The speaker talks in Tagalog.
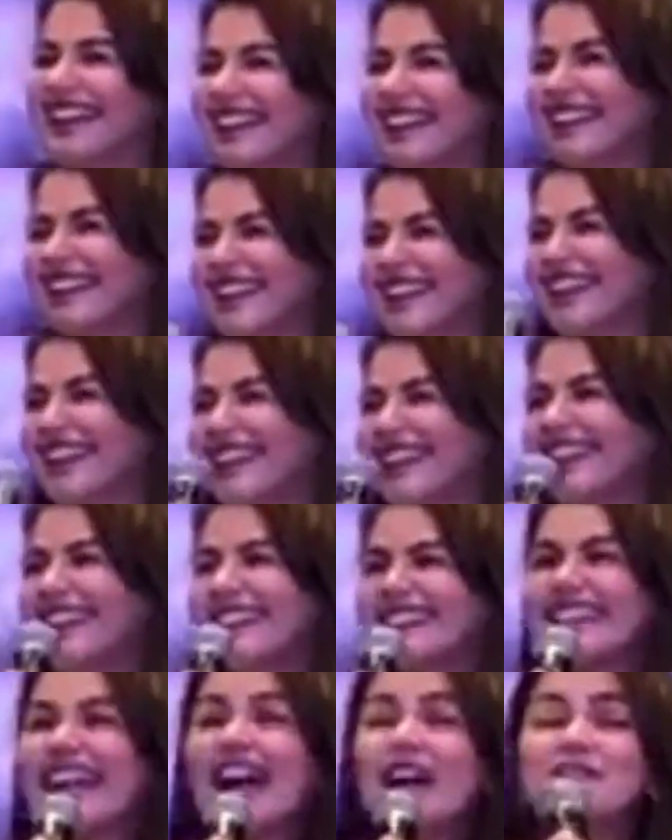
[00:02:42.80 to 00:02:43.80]
kayo.
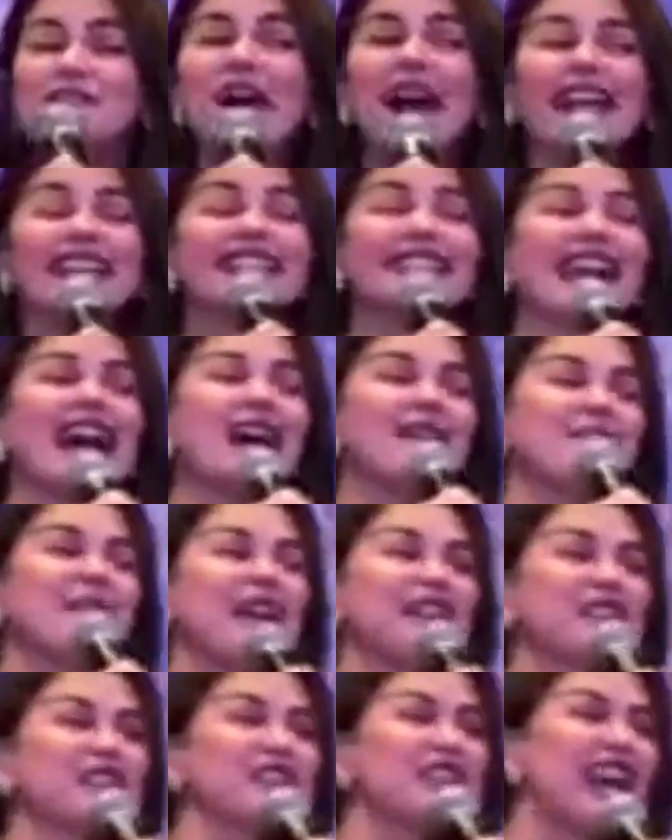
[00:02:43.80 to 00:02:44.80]
Tama,
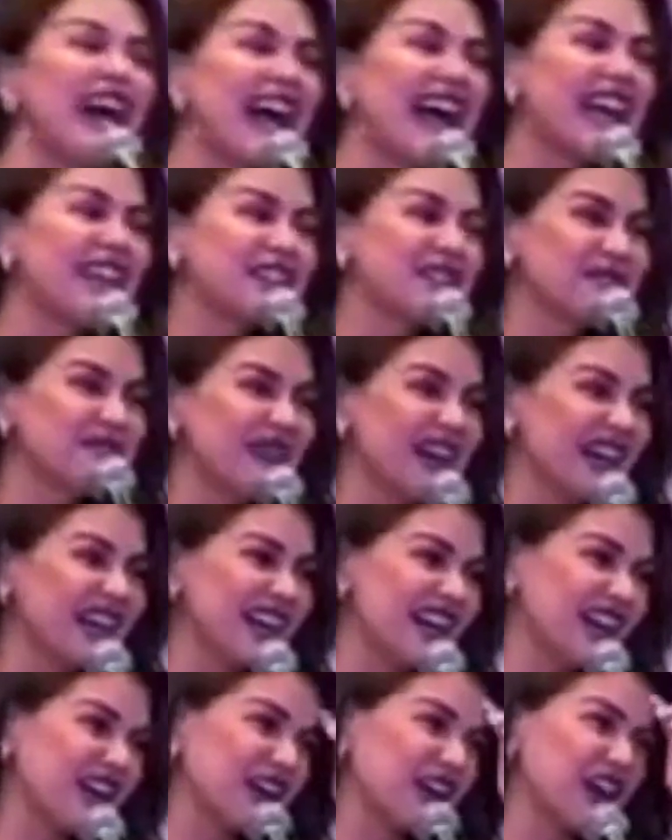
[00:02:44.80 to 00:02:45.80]
isama nyo na yung
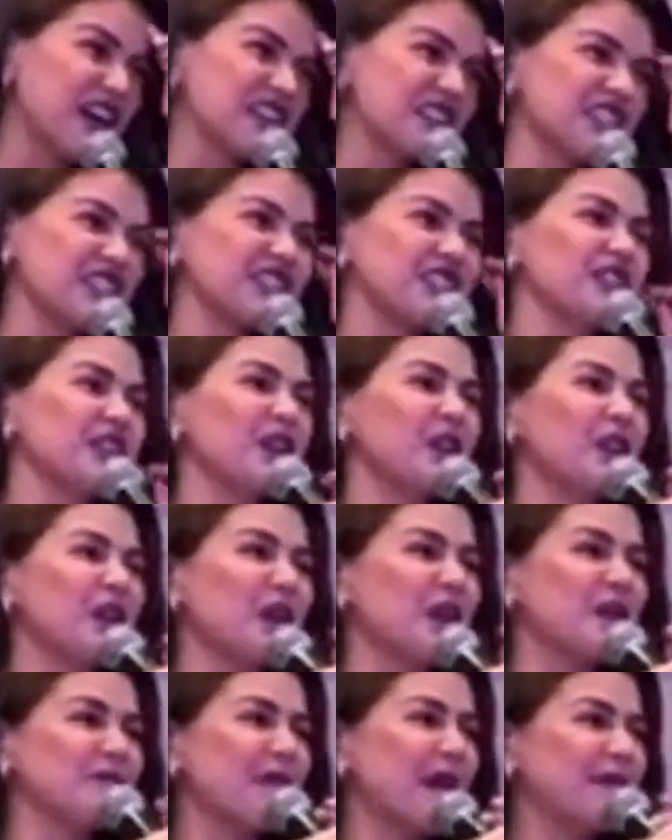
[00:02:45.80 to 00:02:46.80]
mga crush
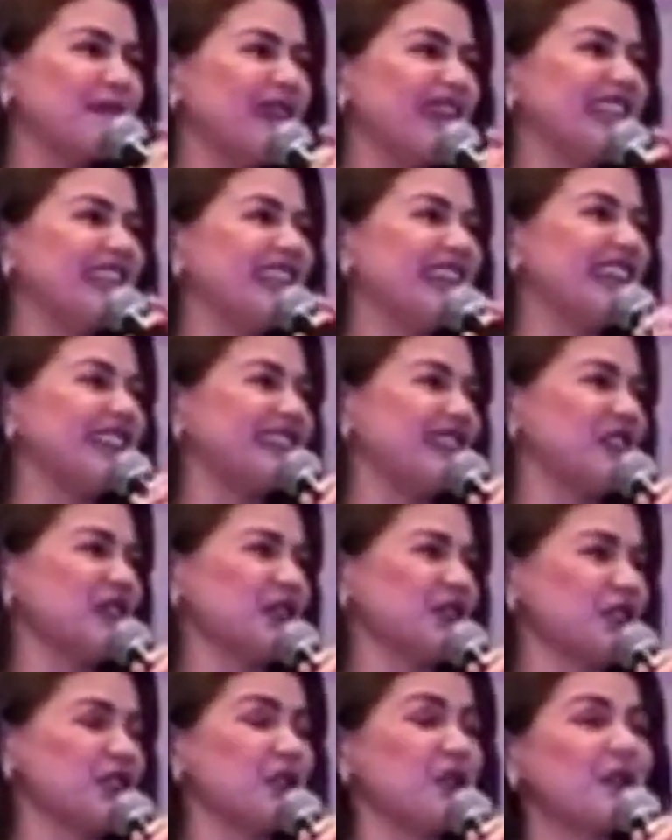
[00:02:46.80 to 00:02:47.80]
nyo, pamilya
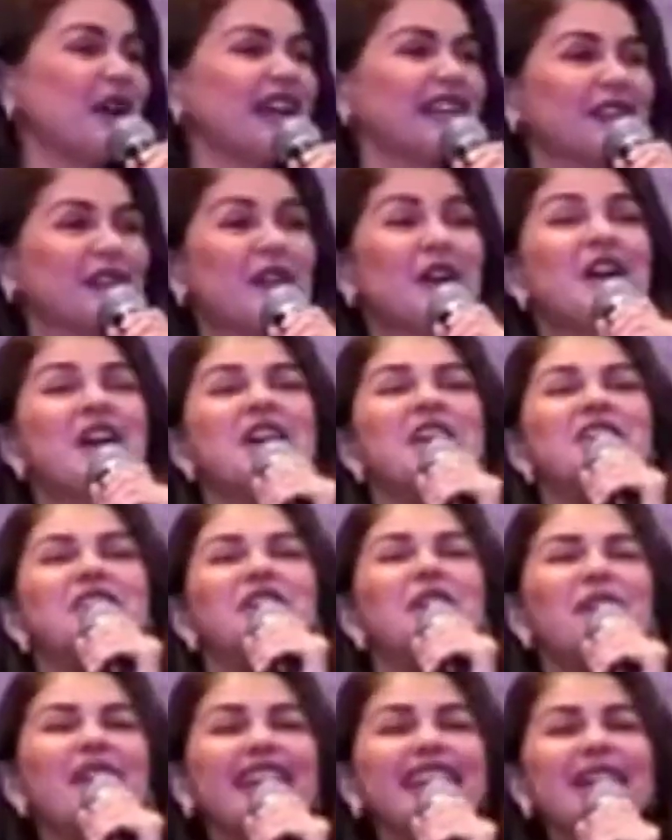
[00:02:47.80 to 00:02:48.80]
nyo, jowa nyo.
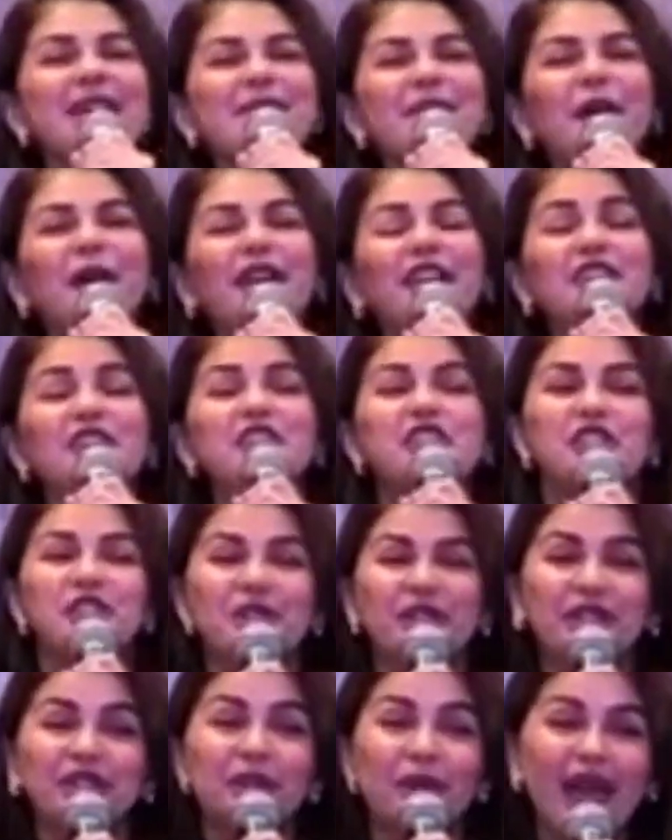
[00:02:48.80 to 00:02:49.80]
Showing na po ito
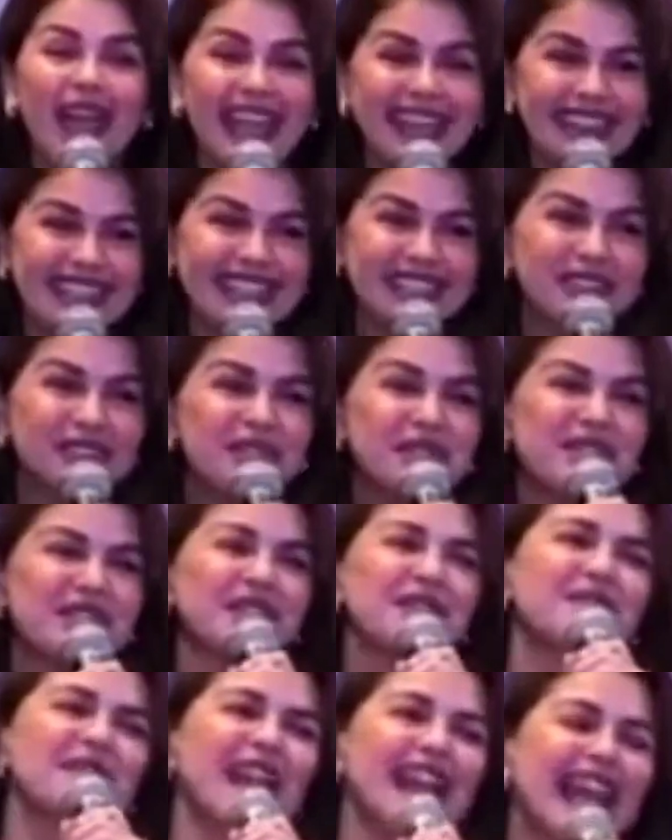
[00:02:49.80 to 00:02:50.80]
June 22,
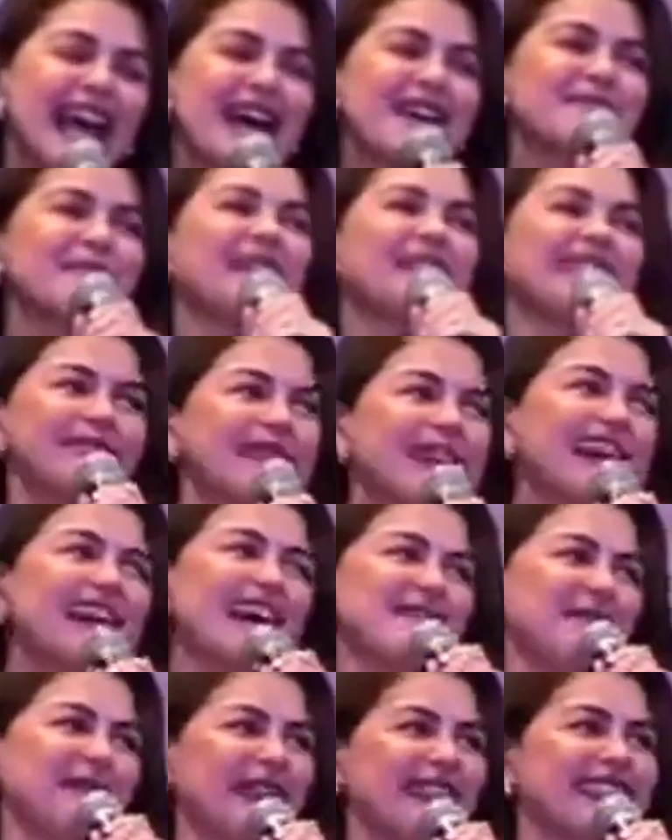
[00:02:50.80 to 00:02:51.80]
so malapit na
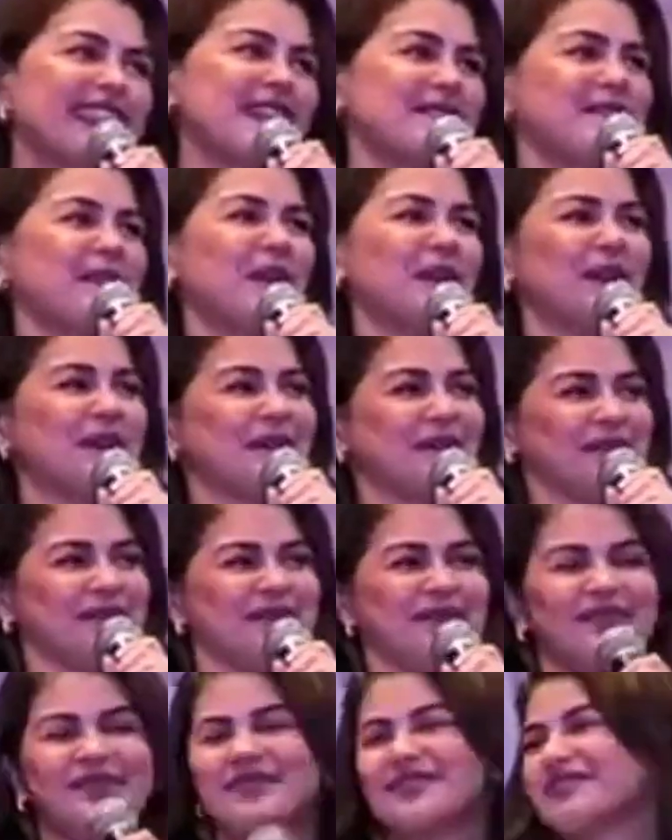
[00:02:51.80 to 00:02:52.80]
malapit na po.
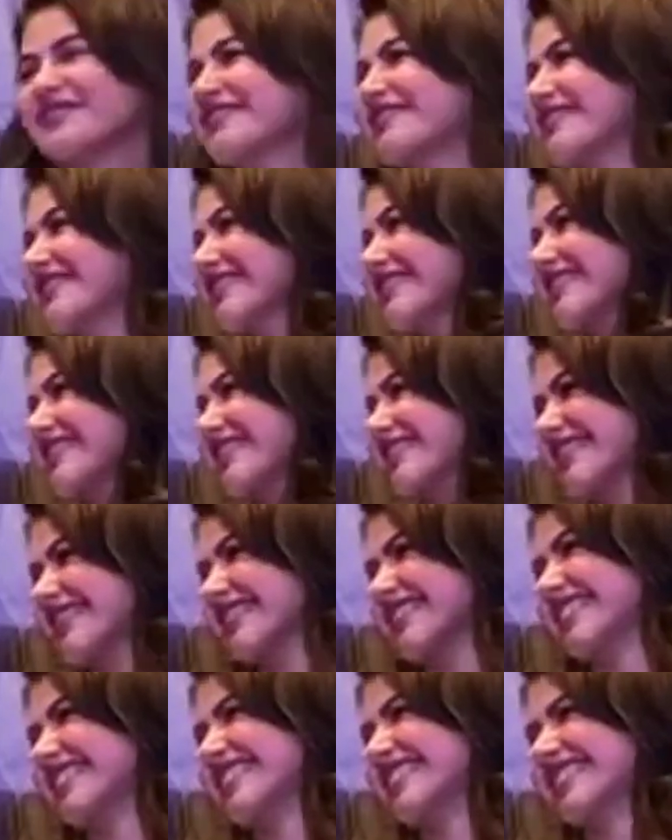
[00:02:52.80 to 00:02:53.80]
Thank you so